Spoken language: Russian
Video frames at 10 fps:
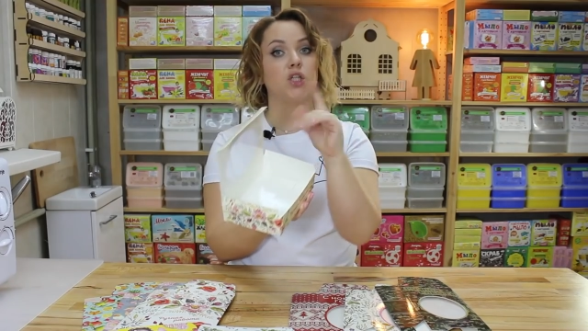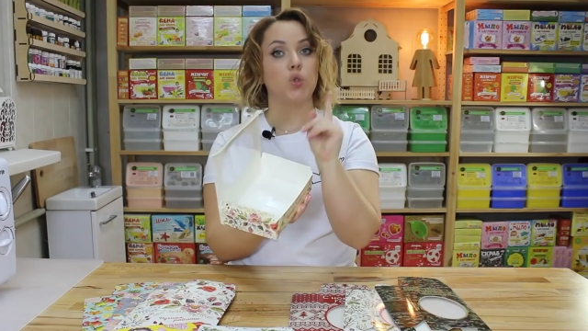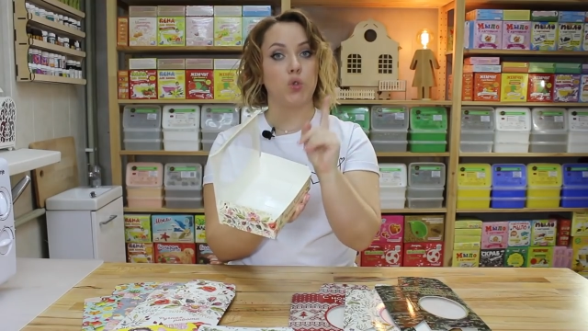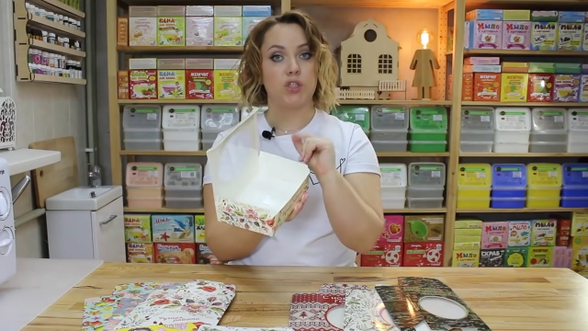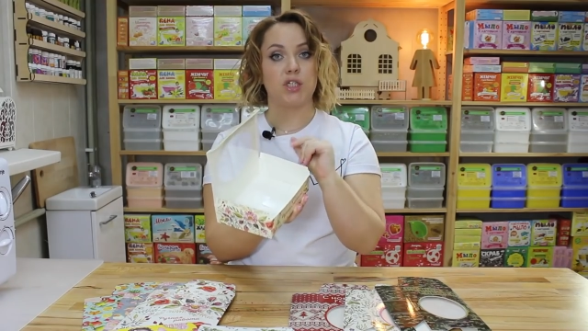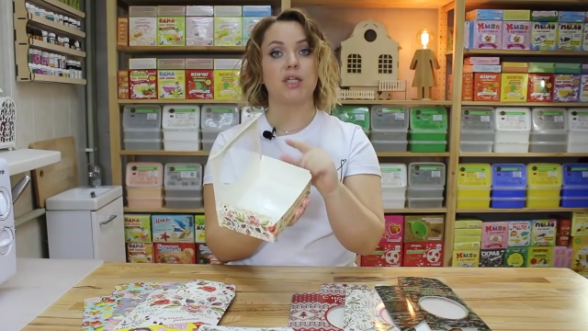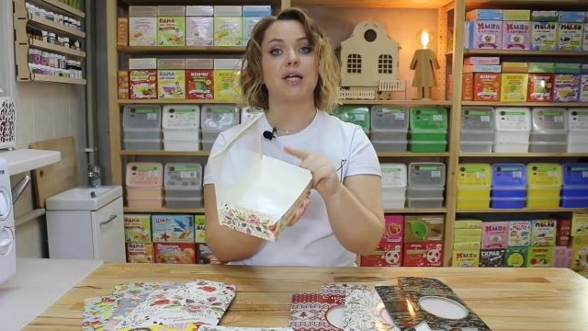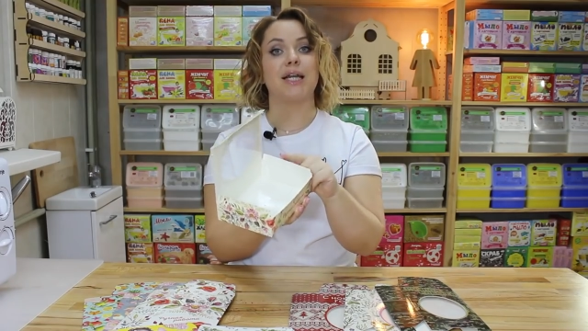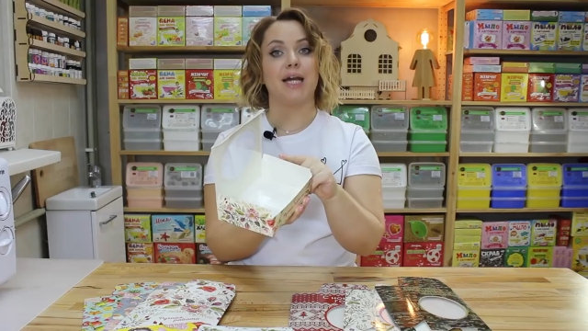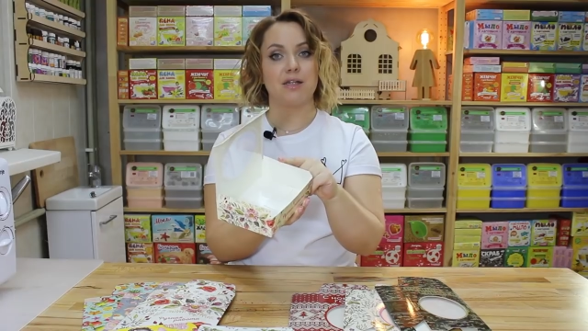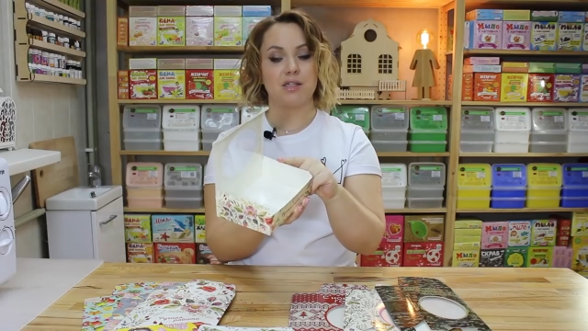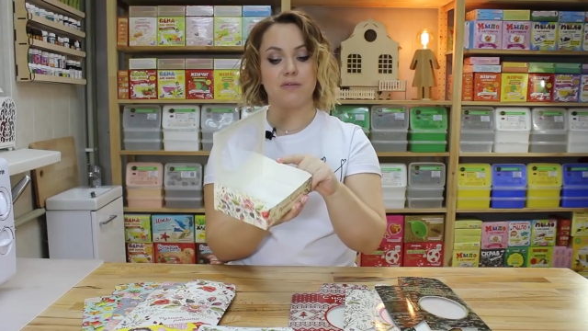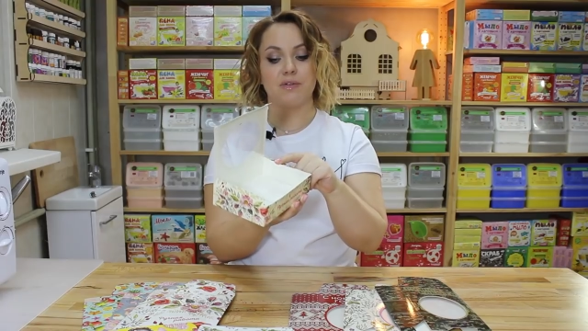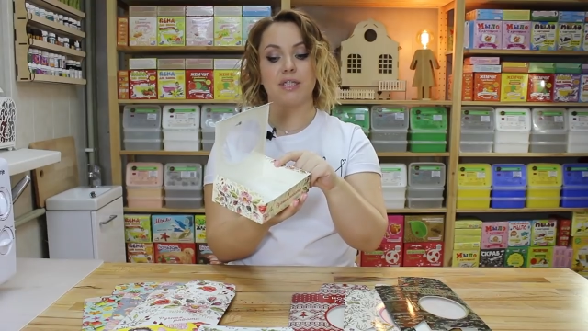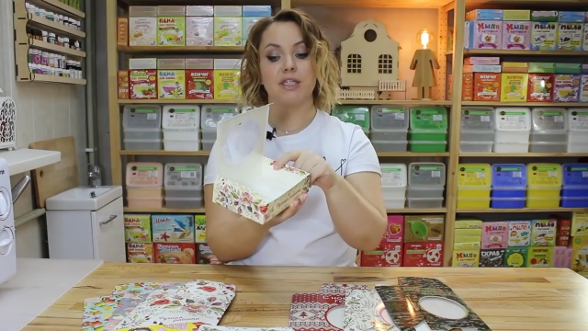то есть она
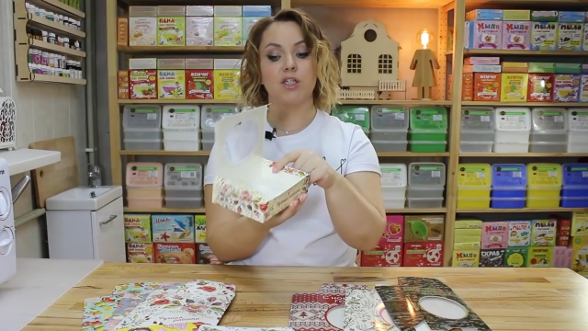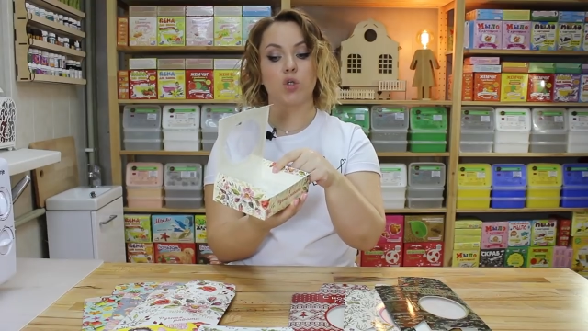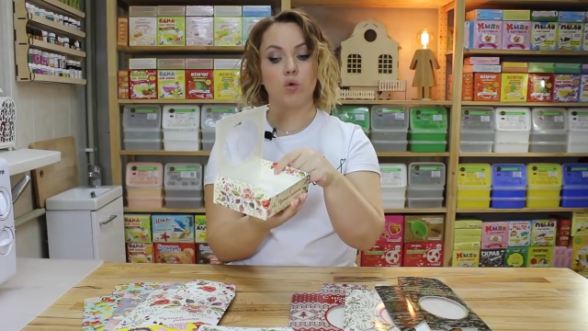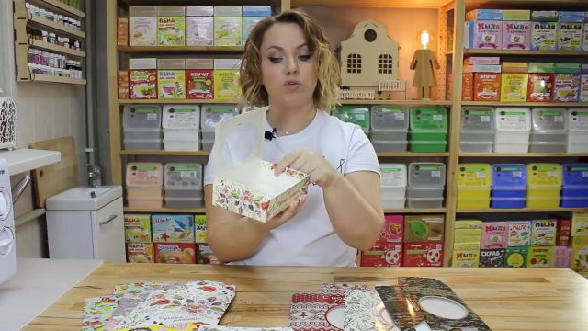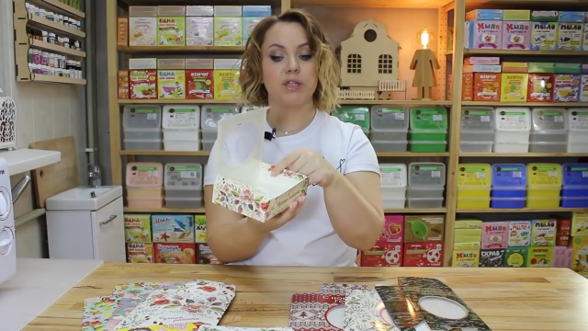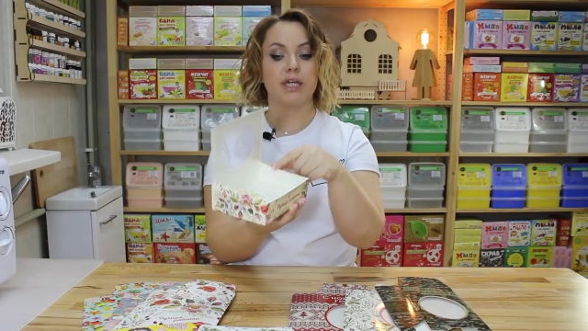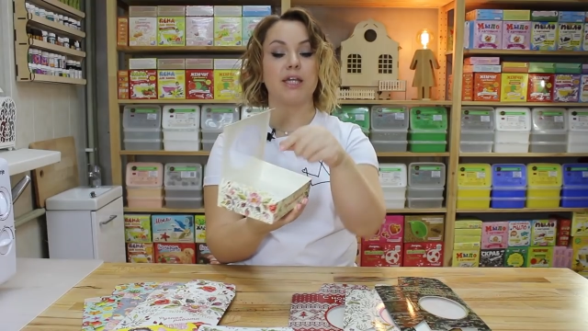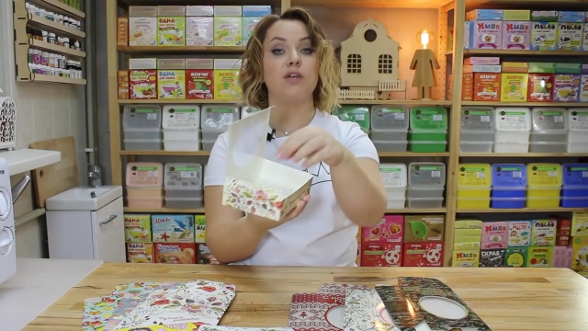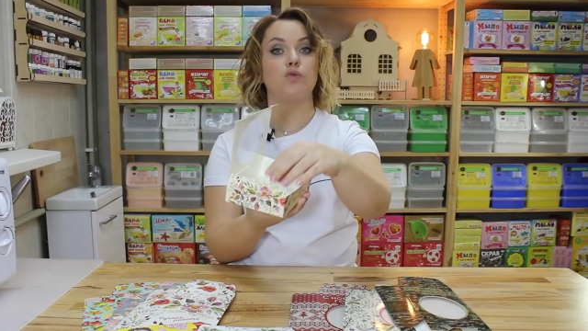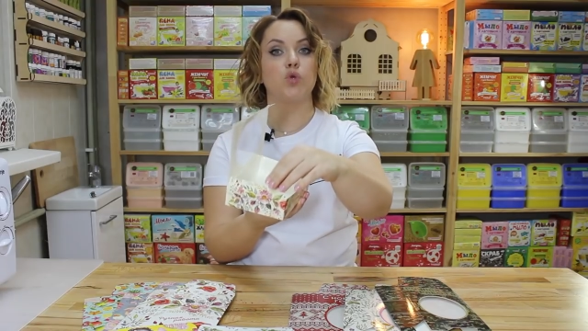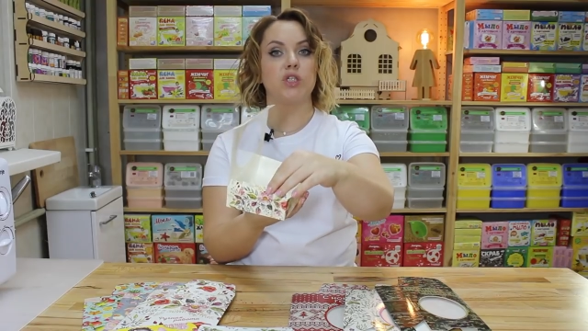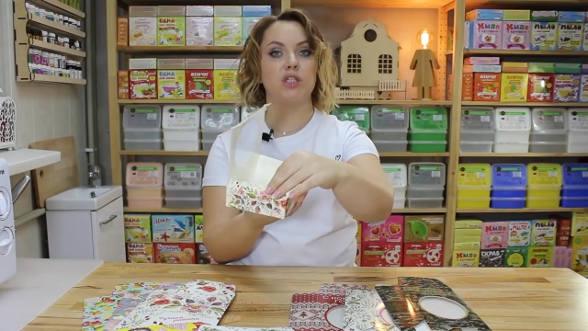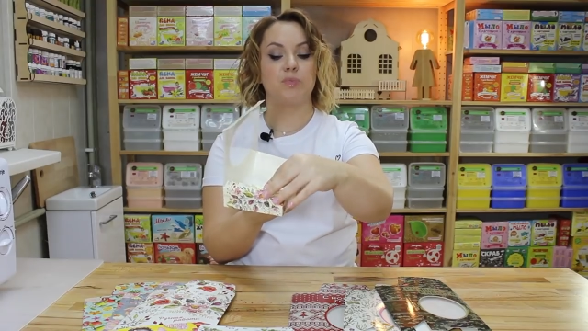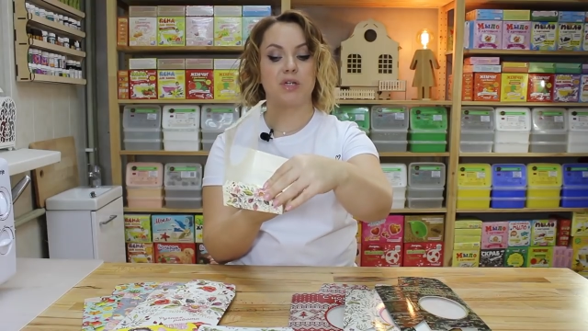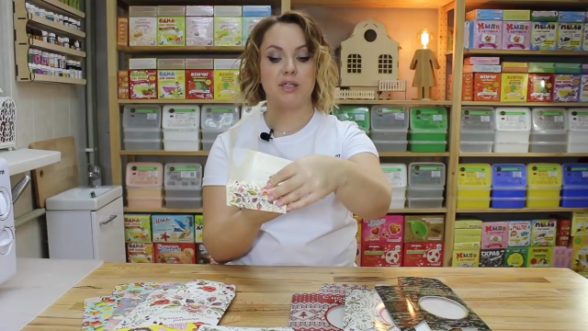глянцевая, лакированная и
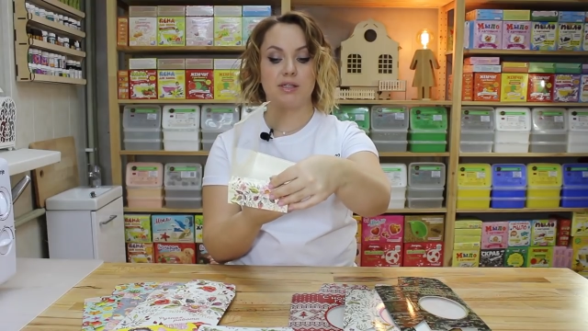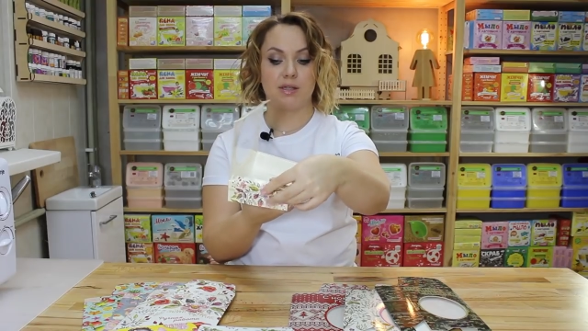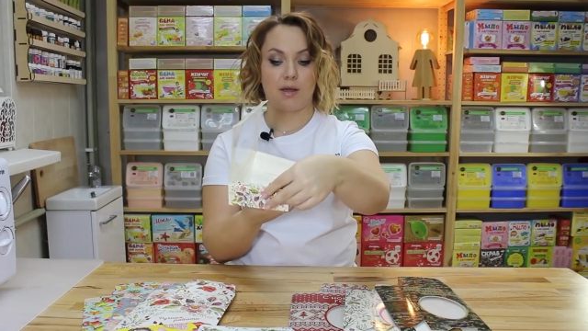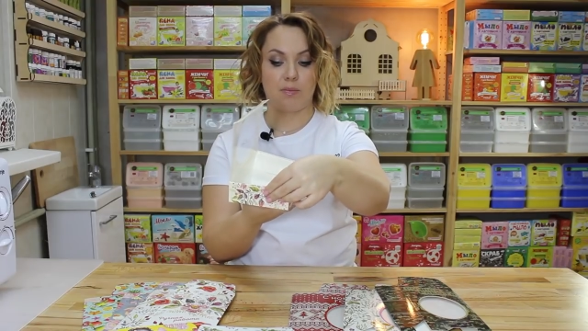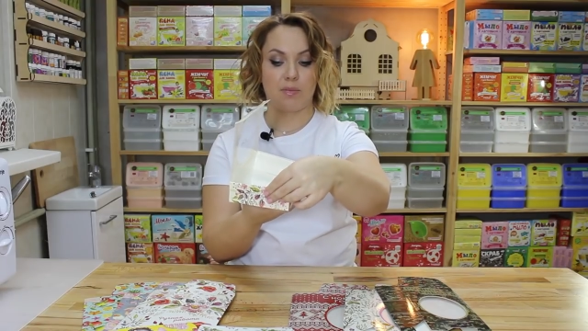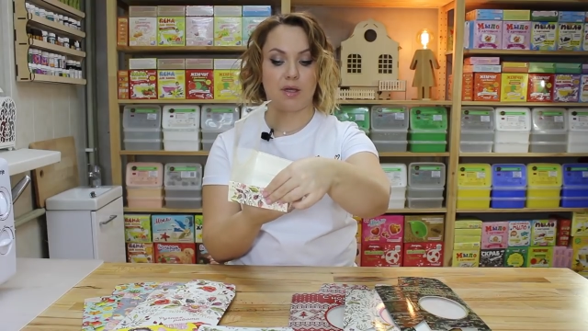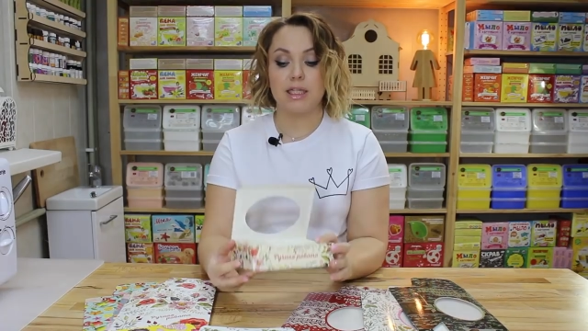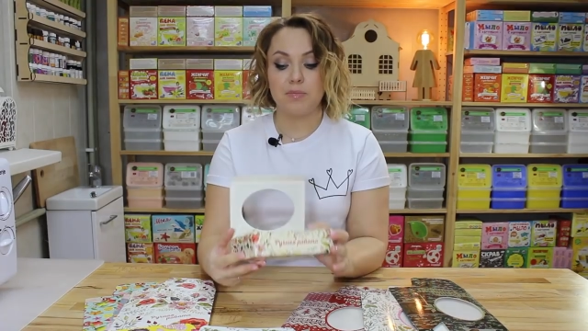водонепроницаемая.